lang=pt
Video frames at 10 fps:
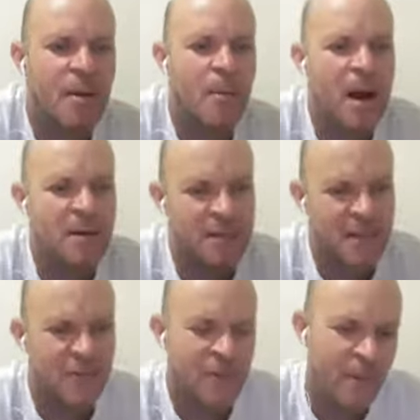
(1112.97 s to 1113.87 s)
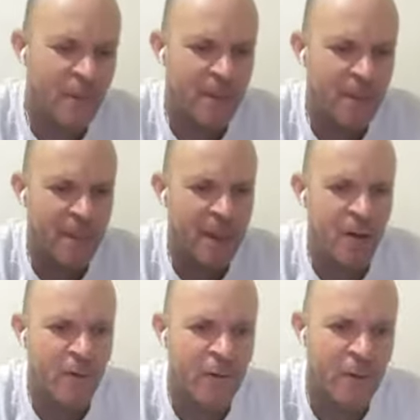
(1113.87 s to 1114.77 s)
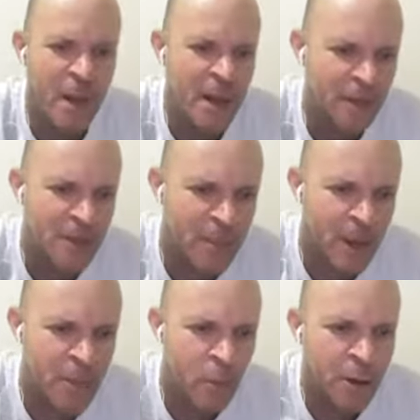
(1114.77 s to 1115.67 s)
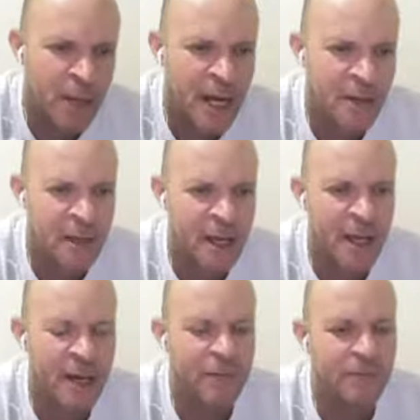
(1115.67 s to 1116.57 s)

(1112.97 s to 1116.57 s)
Marcos, aqui é, é, o, é a vida meliponário, né?